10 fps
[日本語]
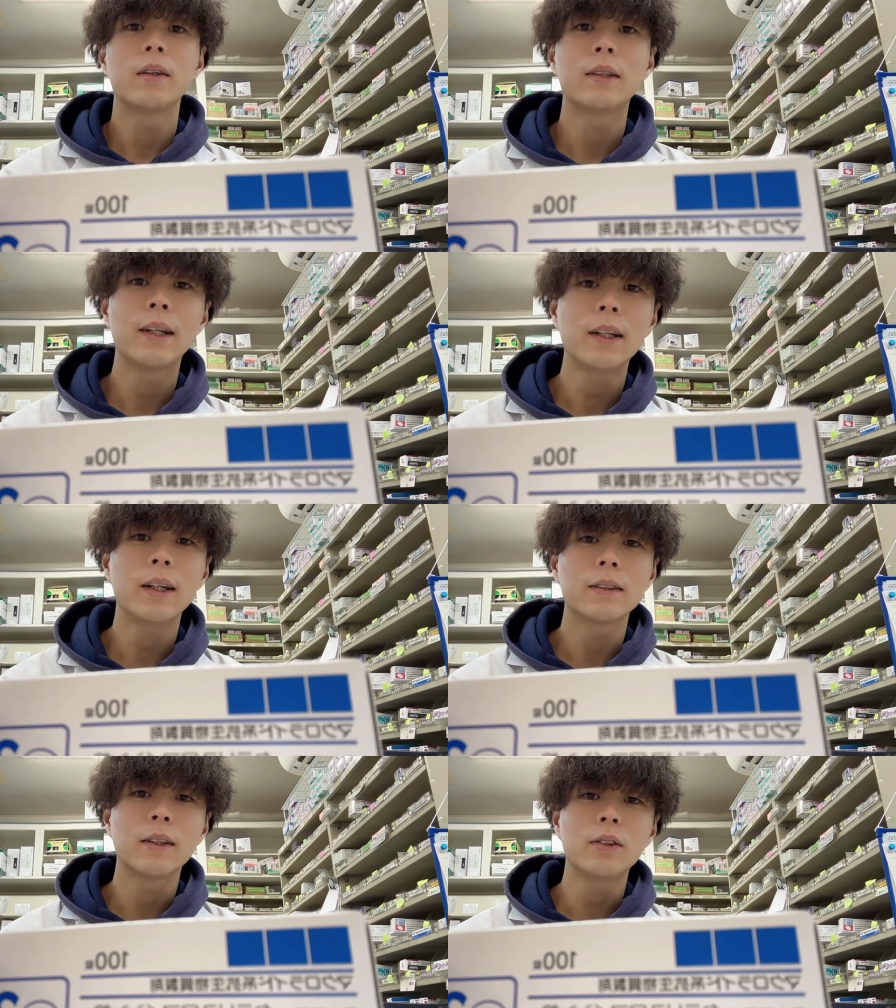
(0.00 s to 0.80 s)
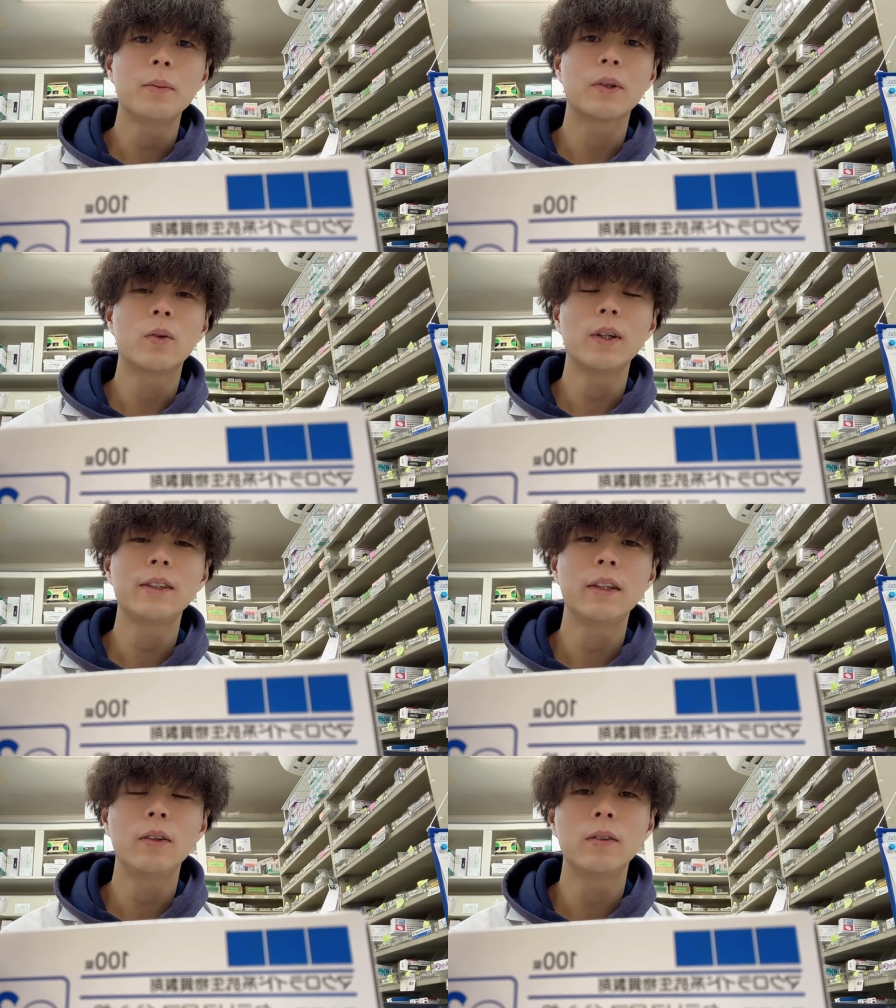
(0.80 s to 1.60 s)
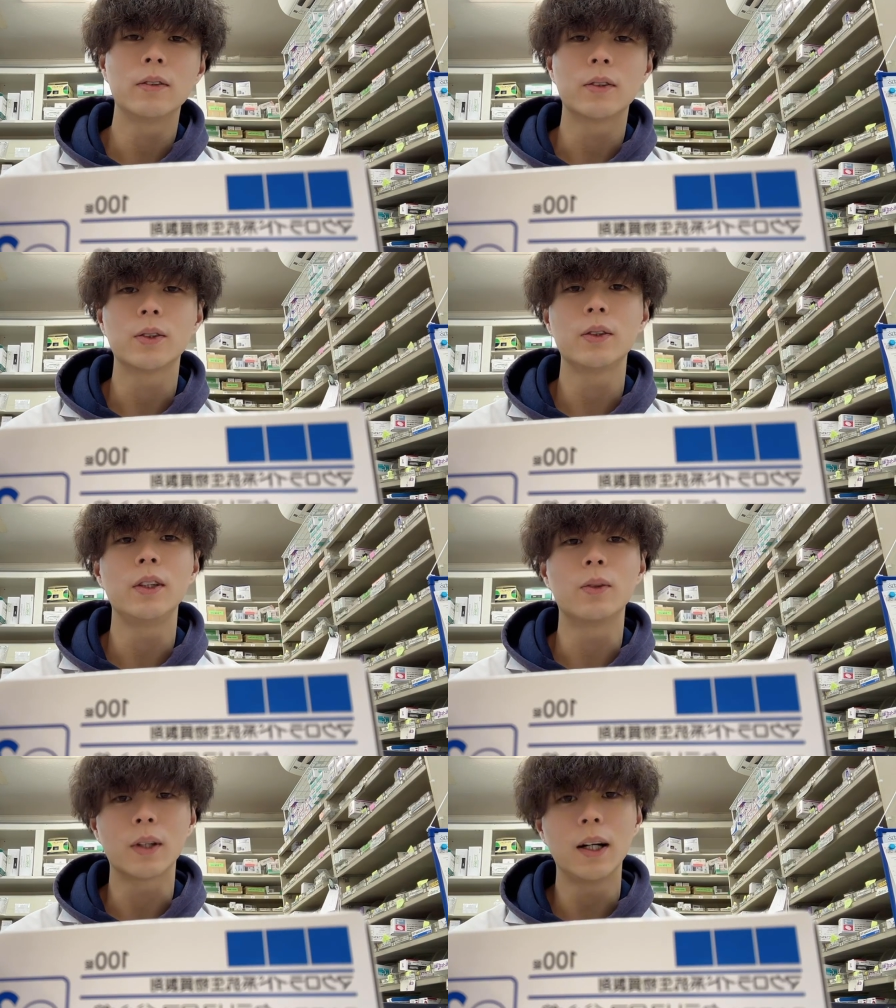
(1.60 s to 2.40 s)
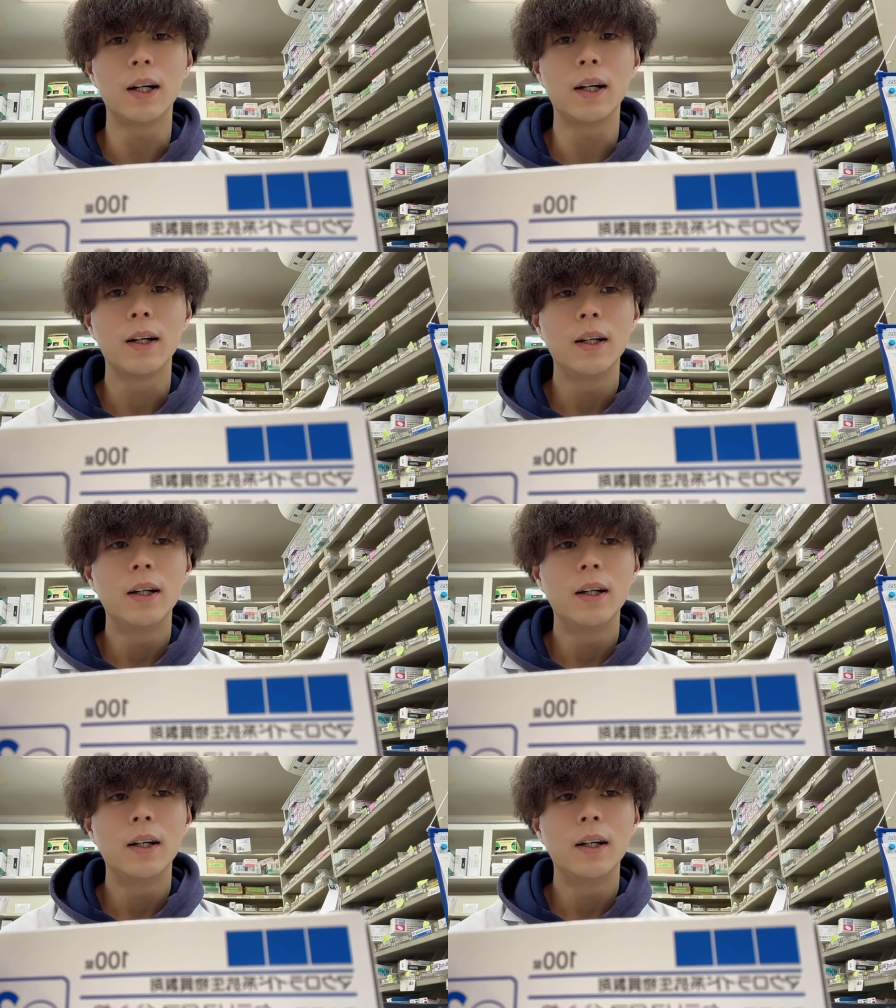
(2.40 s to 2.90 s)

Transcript: ただ例えばコレステロールの薬とか